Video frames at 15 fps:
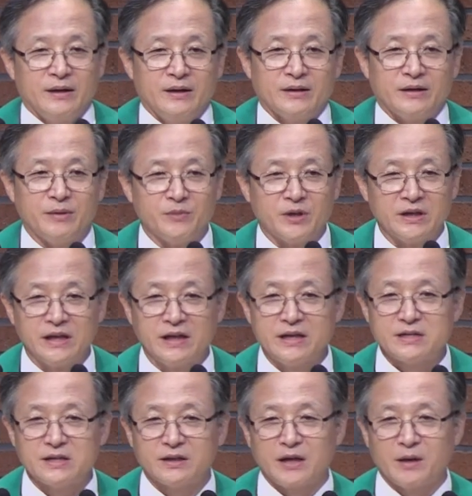힘든 일이
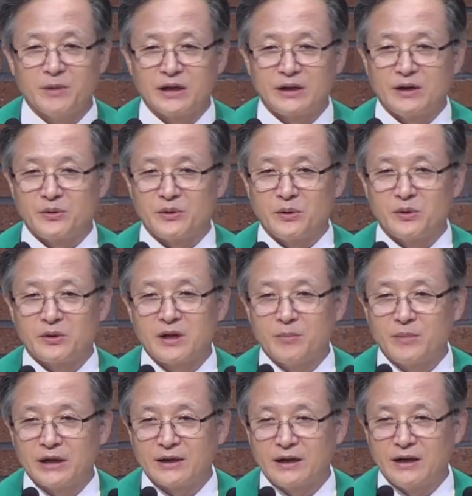있을 때마다 어려울
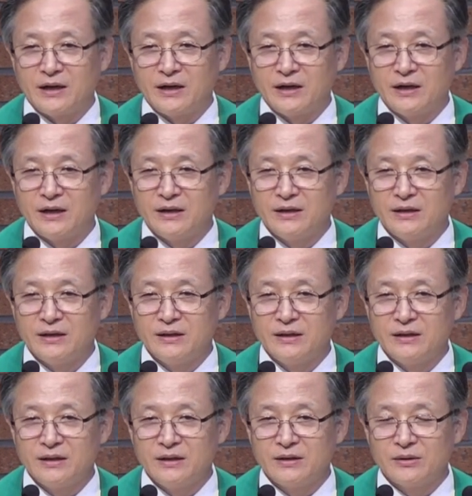때마다
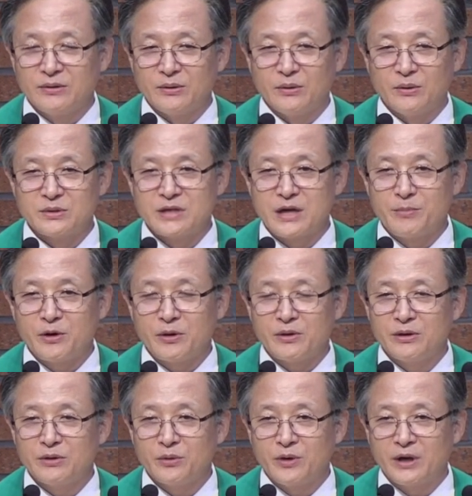또 새벽
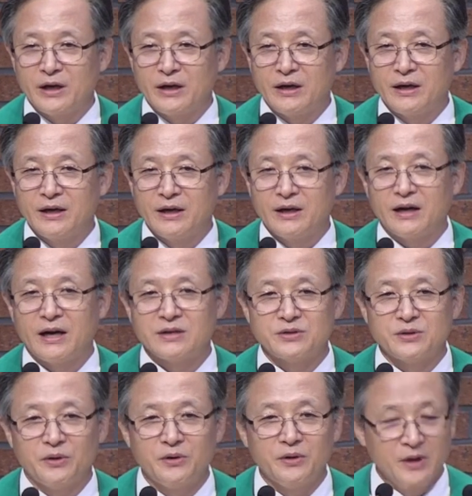기도에
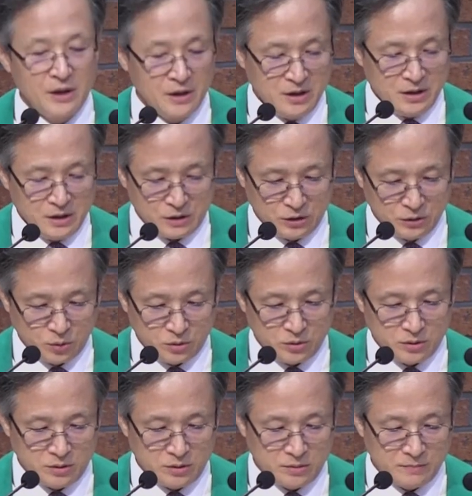가서
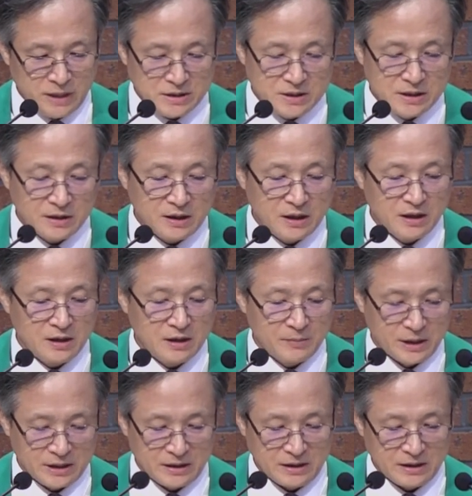기도를 마칠
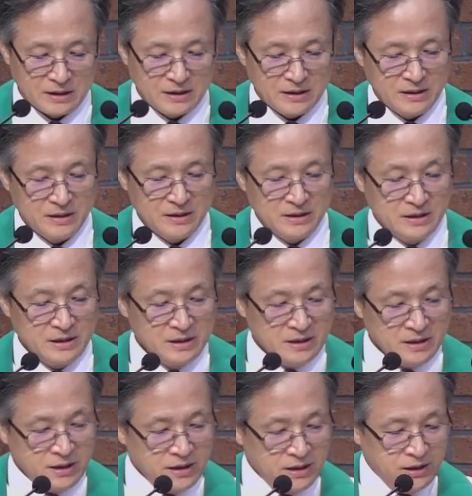때마다
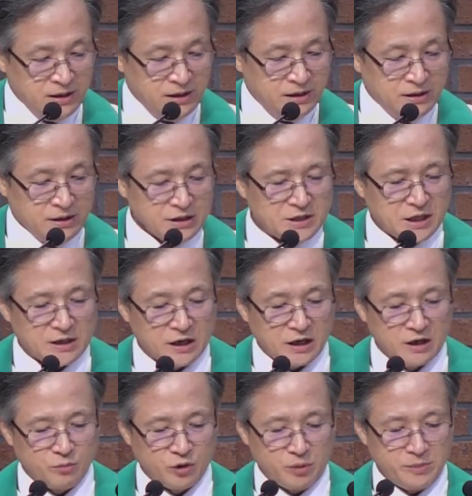이
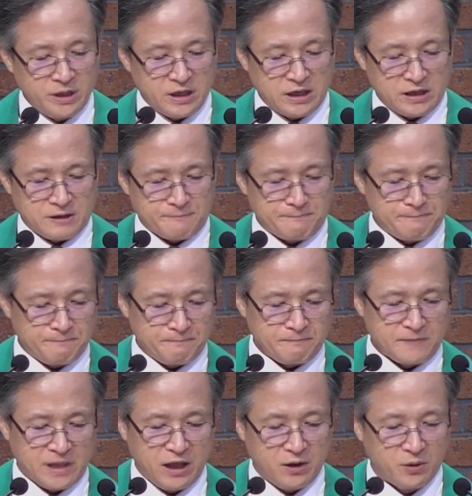찬양을 부릅니다.
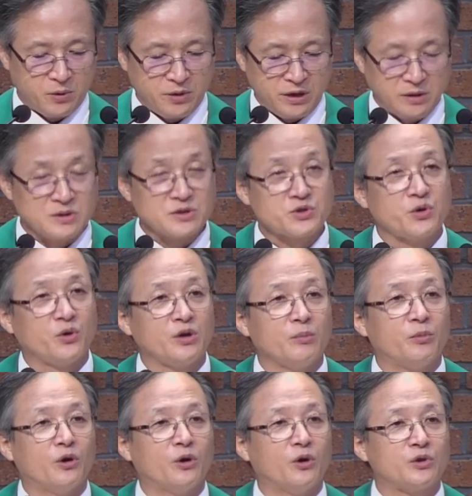내 영혼이 은총
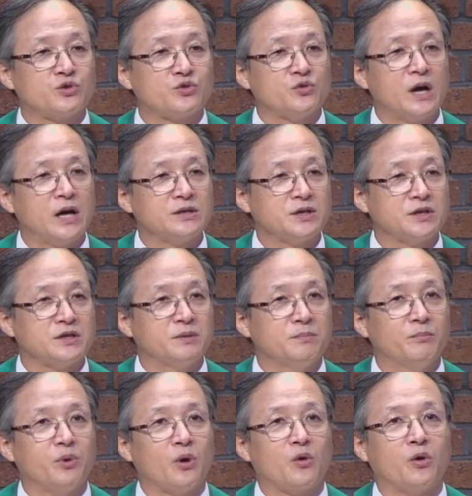입어
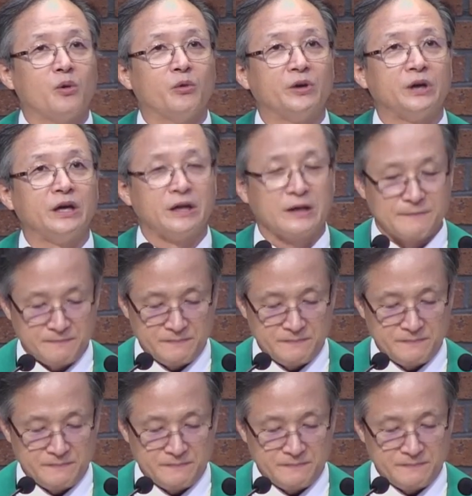중한재짐 벗고 보니